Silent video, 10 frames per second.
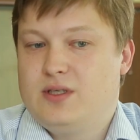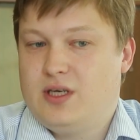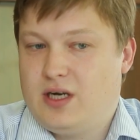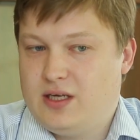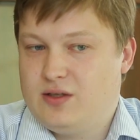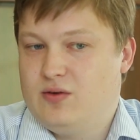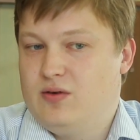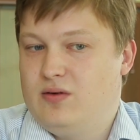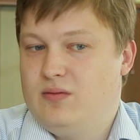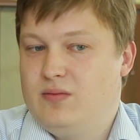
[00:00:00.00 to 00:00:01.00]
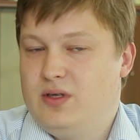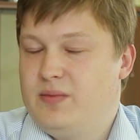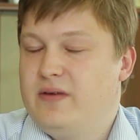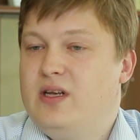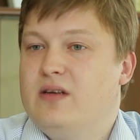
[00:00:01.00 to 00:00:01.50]
Сразу мы
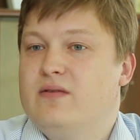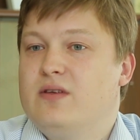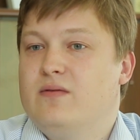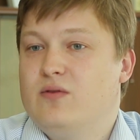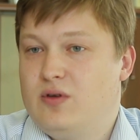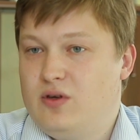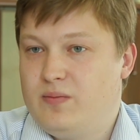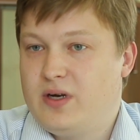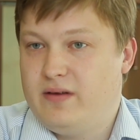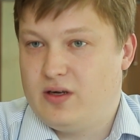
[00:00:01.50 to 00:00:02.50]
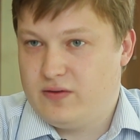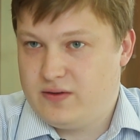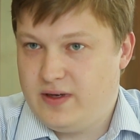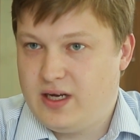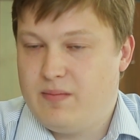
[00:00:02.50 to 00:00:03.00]
провели внутреннюю проверку
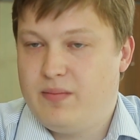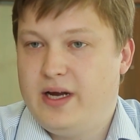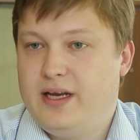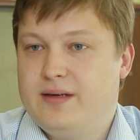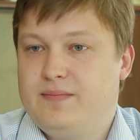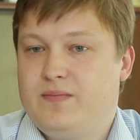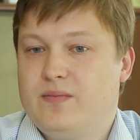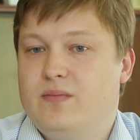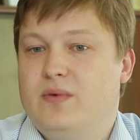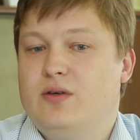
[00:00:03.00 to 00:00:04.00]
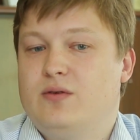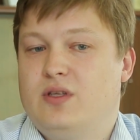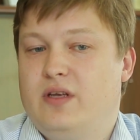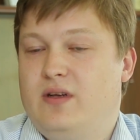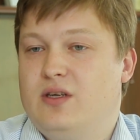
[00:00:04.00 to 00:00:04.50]
своей компании мы
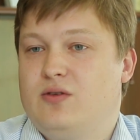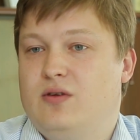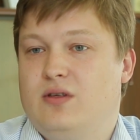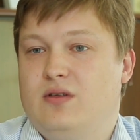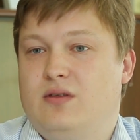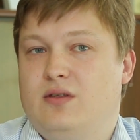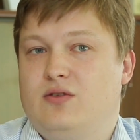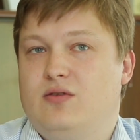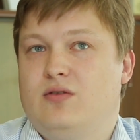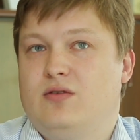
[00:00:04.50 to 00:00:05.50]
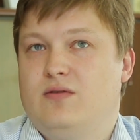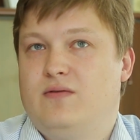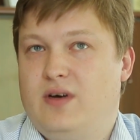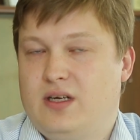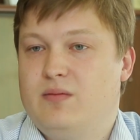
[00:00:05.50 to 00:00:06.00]
установили, что, этот, что
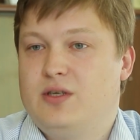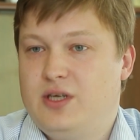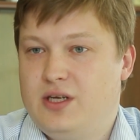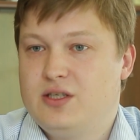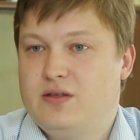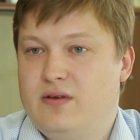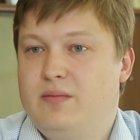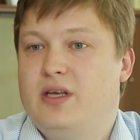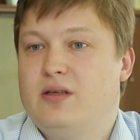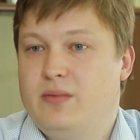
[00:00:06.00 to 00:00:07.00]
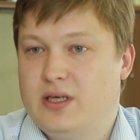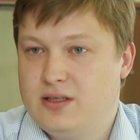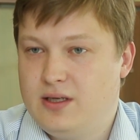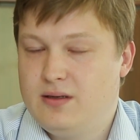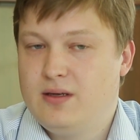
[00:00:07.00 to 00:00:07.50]
факт мошенничества имеет
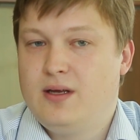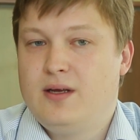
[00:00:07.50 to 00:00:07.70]
место.